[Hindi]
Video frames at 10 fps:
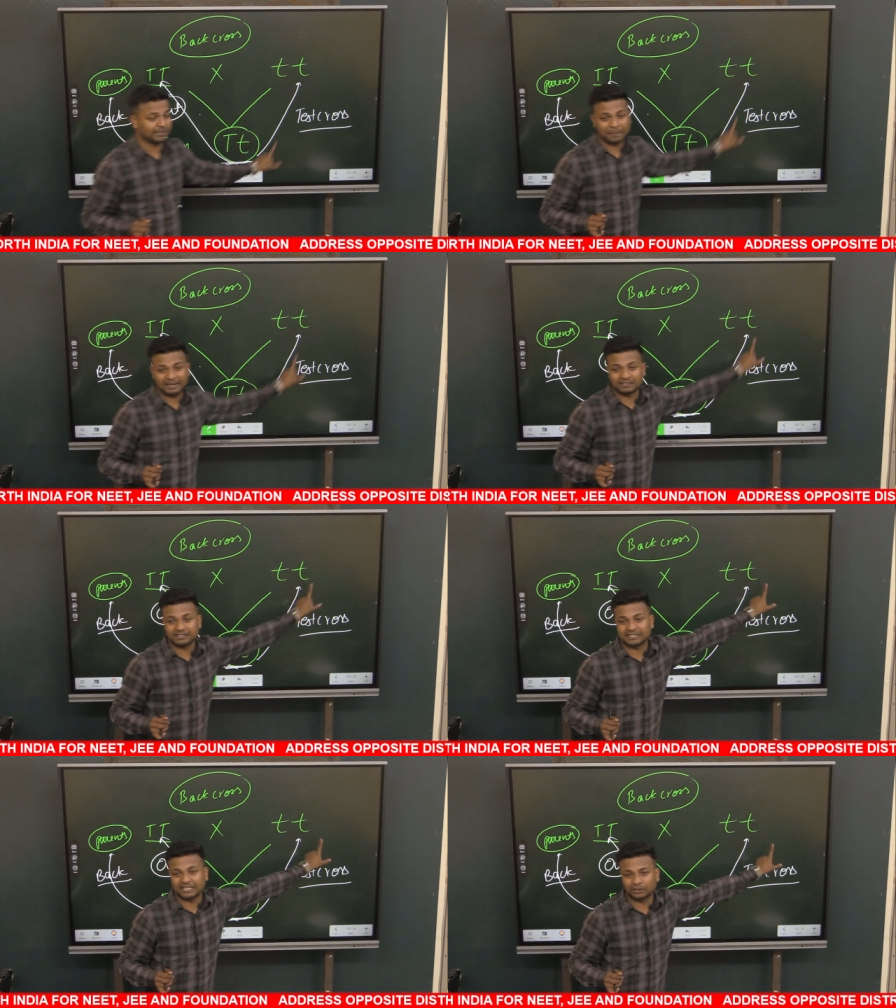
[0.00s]
पेरेंट्स के
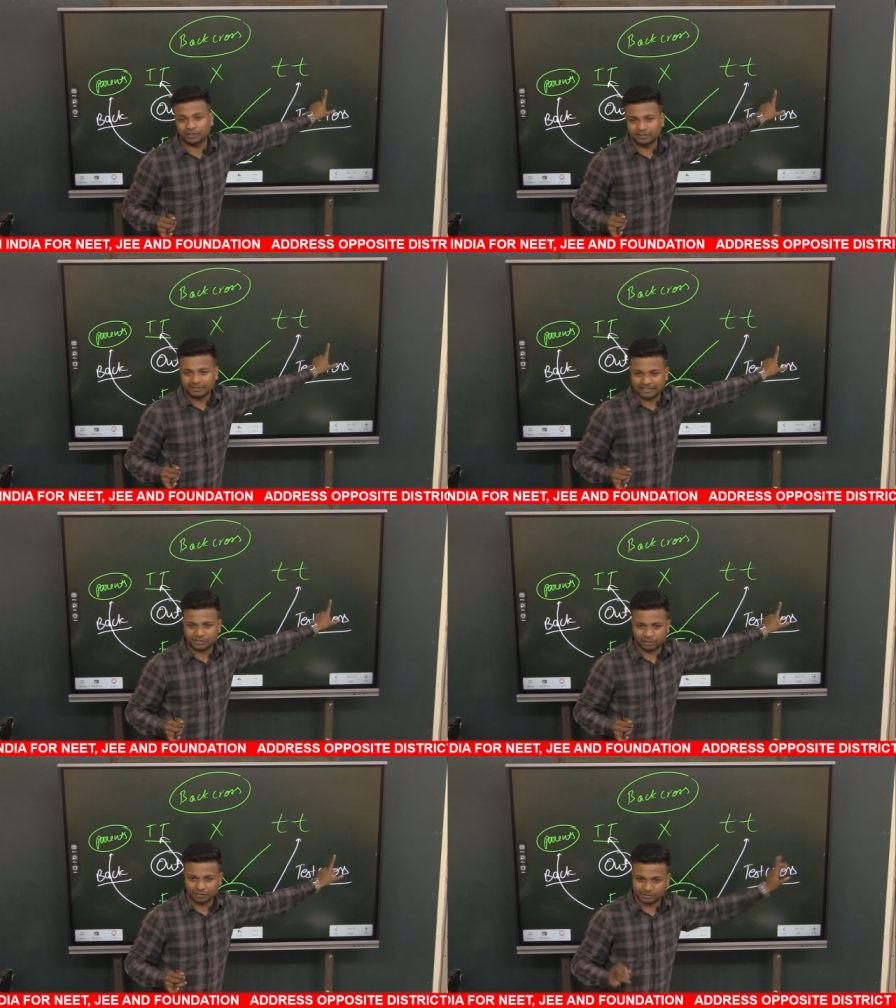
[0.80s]
साथ तो टेस्ट
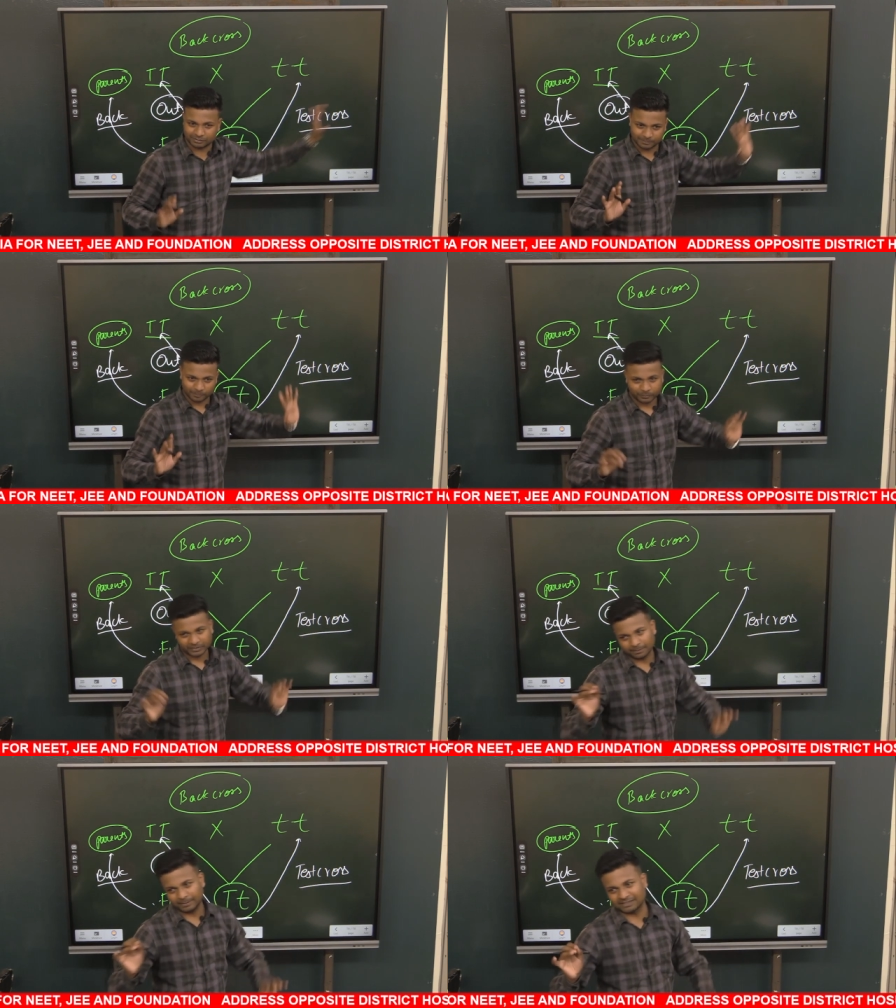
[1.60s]
क्रॉस
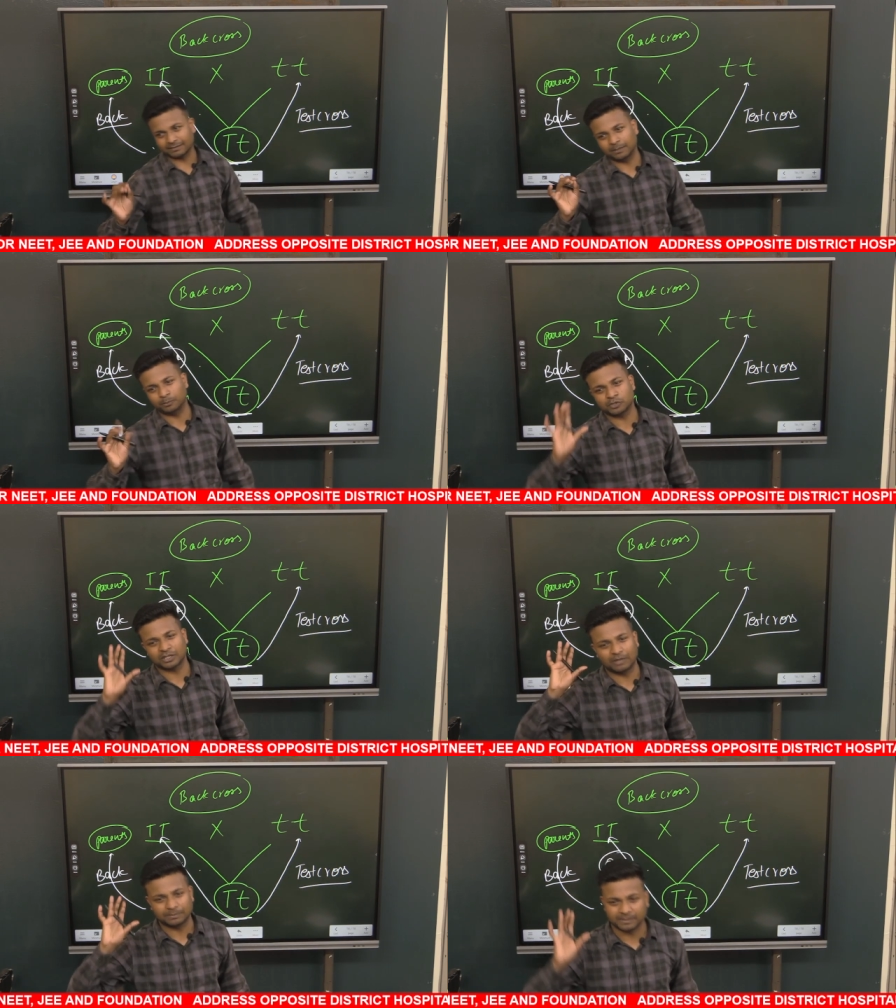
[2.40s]
मैं सवाल पूछ रहा हूं
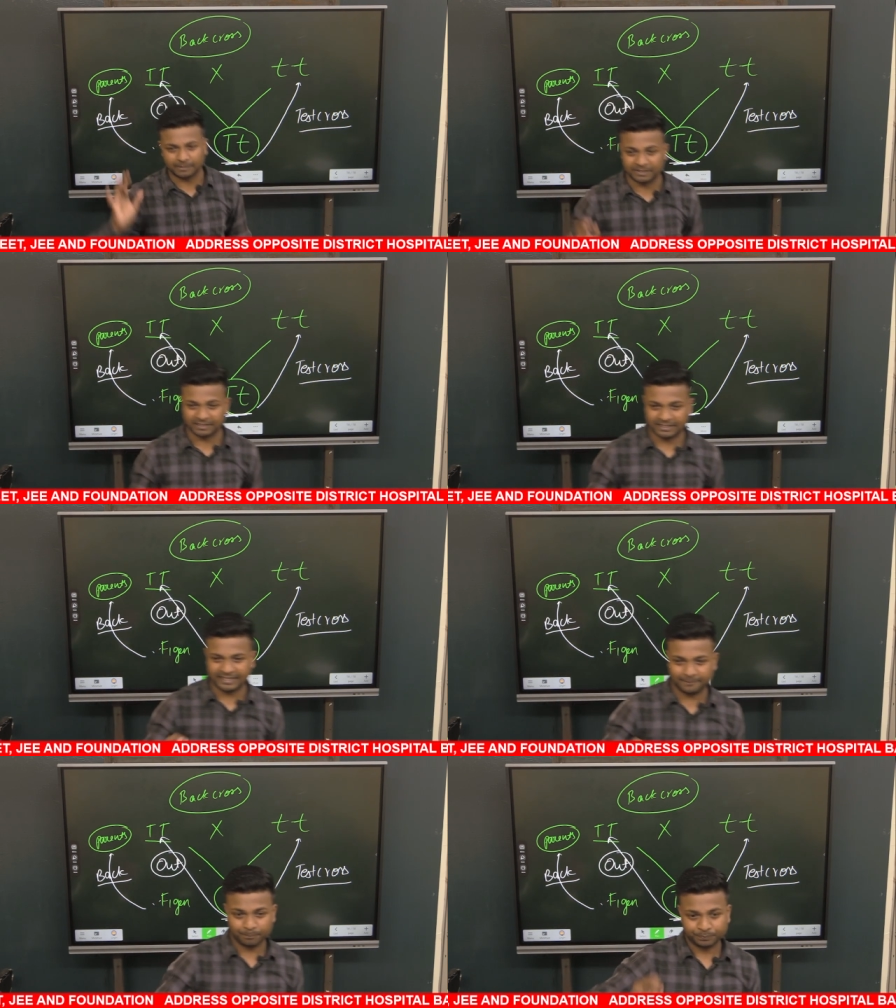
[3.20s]
आप जवाब देना ठीक